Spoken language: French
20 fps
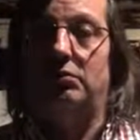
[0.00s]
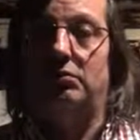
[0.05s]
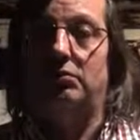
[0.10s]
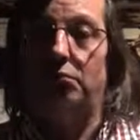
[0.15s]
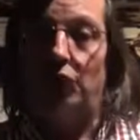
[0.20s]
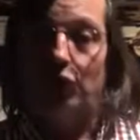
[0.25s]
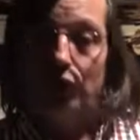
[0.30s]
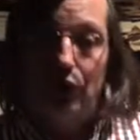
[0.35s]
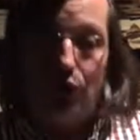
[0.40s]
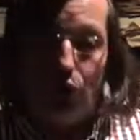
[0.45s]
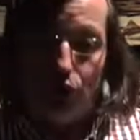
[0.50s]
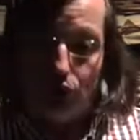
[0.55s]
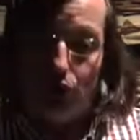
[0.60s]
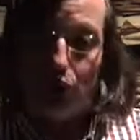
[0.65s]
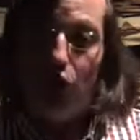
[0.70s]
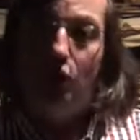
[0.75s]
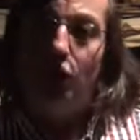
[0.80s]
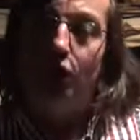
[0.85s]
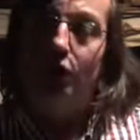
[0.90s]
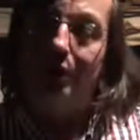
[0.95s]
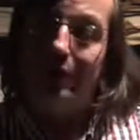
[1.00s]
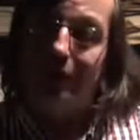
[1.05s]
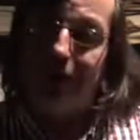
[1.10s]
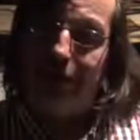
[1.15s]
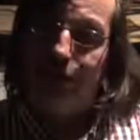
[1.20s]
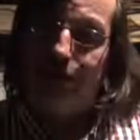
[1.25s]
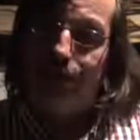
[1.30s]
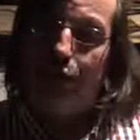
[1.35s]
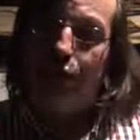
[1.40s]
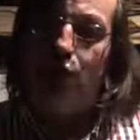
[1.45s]
Prenez le temps qu'il
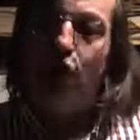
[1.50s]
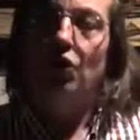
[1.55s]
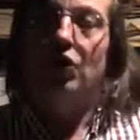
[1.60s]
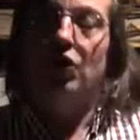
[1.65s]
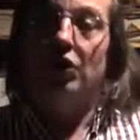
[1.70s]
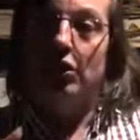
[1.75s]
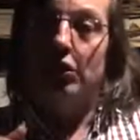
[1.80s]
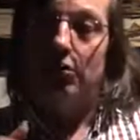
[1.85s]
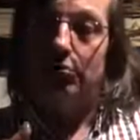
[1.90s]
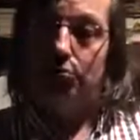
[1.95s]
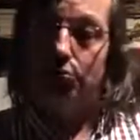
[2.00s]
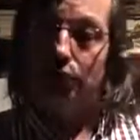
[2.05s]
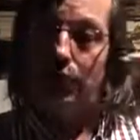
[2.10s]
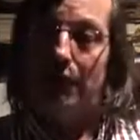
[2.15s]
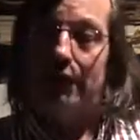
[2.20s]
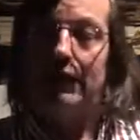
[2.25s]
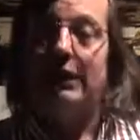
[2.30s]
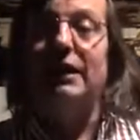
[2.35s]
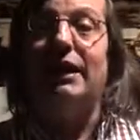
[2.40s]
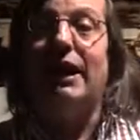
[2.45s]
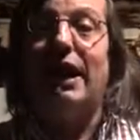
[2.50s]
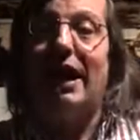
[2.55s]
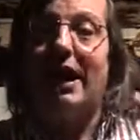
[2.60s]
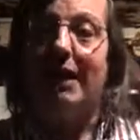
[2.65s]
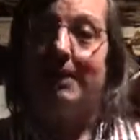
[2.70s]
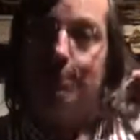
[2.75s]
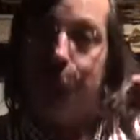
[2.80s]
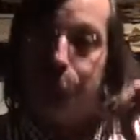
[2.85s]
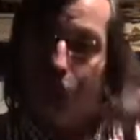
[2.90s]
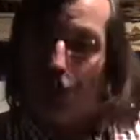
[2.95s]
faut pour écrire un
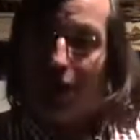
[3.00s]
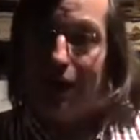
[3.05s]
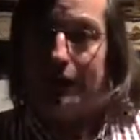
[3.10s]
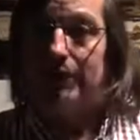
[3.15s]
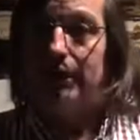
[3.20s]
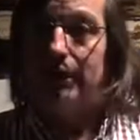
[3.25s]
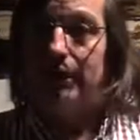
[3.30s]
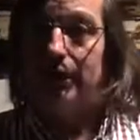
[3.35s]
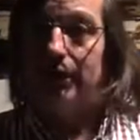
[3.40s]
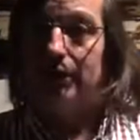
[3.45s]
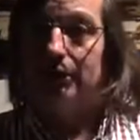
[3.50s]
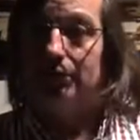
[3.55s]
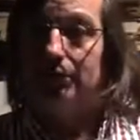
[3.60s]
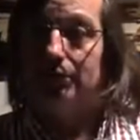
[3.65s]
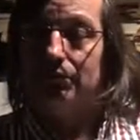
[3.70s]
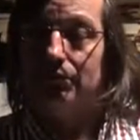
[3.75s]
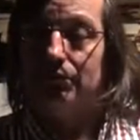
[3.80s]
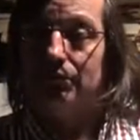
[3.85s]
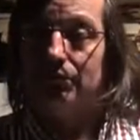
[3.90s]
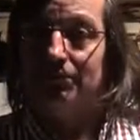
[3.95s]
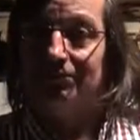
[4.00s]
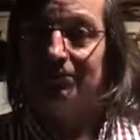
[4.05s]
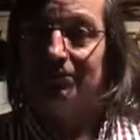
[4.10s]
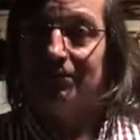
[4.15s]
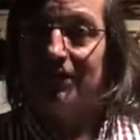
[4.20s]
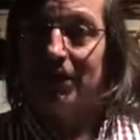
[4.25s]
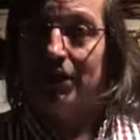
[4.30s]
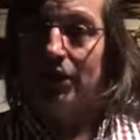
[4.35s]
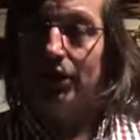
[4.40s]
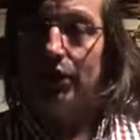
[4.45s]
bon article.
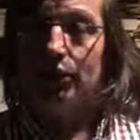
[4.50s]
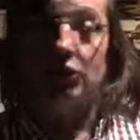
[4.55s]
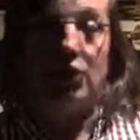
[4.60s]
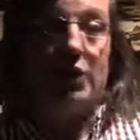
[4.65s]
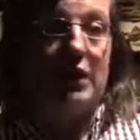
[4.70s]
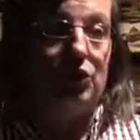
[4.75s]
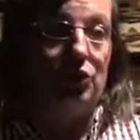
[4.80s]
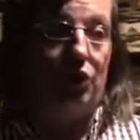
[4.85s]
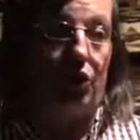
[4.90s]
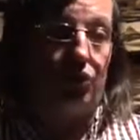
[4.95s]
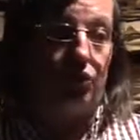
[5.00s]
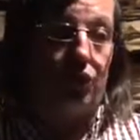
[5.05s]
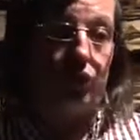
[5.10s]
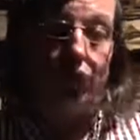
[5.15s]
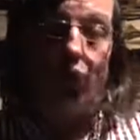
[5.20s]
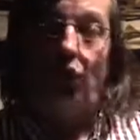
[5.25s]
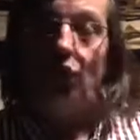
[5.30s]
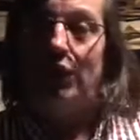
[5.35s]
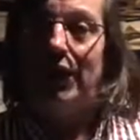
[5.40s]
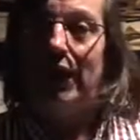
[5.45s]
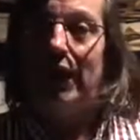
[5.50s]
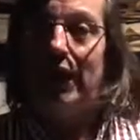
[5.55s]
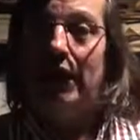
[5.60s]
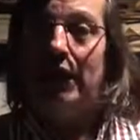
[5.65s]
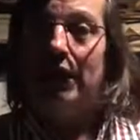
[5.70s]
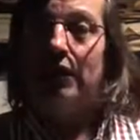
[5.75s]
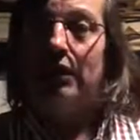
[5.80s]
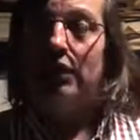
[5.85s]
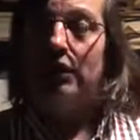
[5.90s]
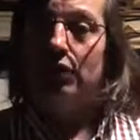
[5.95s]
Que les gens trouveront
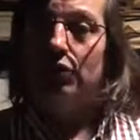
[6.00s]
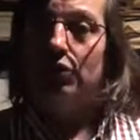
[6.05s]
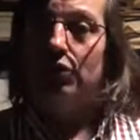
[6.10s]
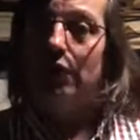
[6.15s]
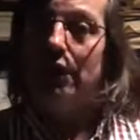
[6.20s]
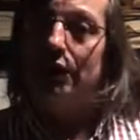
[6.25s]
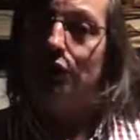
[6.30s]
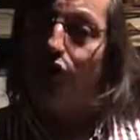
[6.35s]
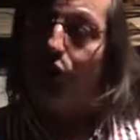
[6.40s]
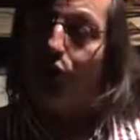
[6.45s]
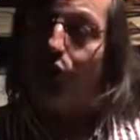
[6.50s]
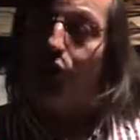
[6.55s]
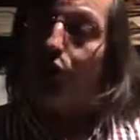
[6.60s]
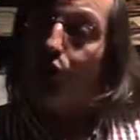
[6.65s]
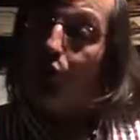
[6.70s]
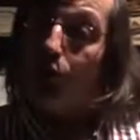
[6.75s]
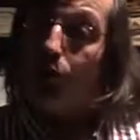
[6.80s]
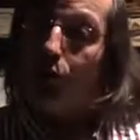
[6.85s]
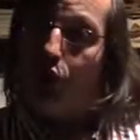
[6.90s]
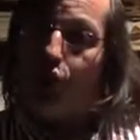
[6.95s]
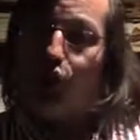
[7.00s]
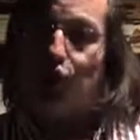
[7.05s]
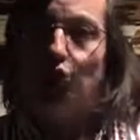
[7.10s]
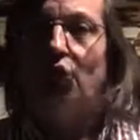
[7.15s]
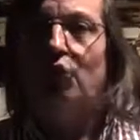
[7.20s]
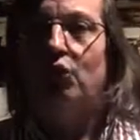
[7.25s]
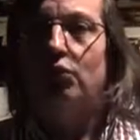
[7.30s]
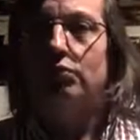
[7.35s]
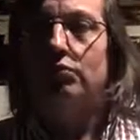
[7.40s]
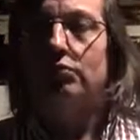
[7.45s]
clair, que les gens
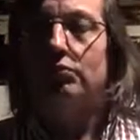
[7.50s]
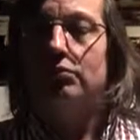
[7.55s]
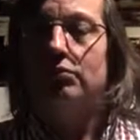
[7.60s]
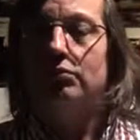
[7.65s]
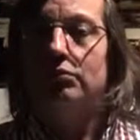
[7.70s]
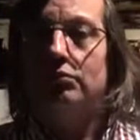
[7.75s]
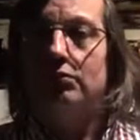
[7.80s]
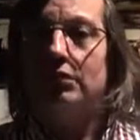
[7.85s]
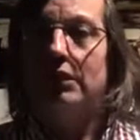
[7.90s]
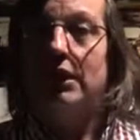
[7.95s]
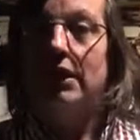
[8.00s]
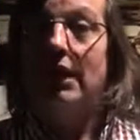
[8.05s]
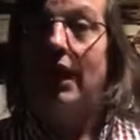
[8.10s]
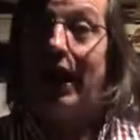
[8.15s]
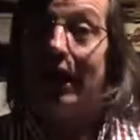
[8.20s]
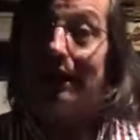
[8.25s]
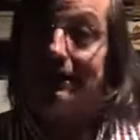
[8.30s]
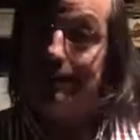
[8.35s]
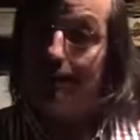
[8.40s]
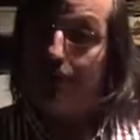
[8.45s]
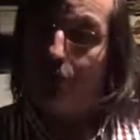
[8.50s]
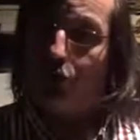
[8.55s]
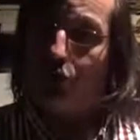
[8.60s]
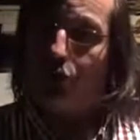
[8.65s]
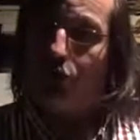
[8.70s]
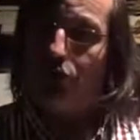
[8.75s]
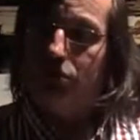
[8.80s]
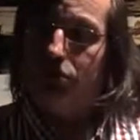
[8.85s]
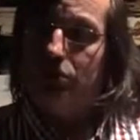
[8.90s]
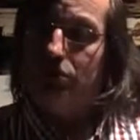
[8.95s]
comprendront,
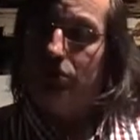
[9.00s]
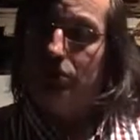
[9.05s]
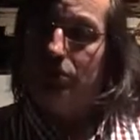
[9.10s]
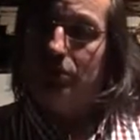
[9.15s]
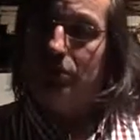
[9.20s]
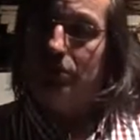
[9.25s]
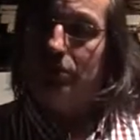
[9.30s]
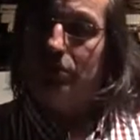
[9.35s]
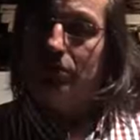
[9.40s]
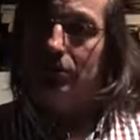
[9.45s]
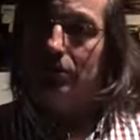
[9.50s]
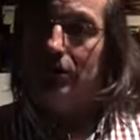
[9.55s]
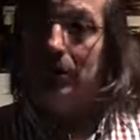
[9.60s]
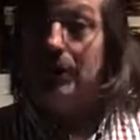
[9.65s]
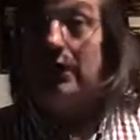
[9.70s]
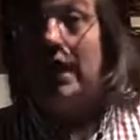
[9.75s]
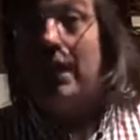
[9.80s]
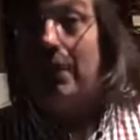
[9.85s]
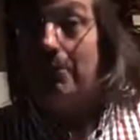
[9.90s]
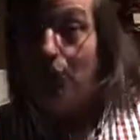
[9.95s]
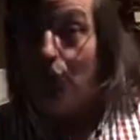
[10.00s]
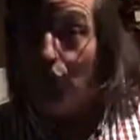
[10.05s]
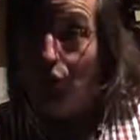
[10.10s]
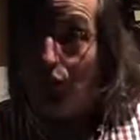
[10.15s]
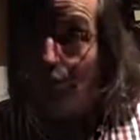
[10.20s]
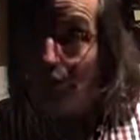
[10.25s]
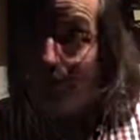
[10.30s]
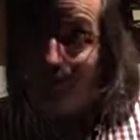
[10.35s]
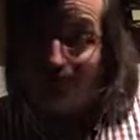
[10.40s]
accepteront et aimeront.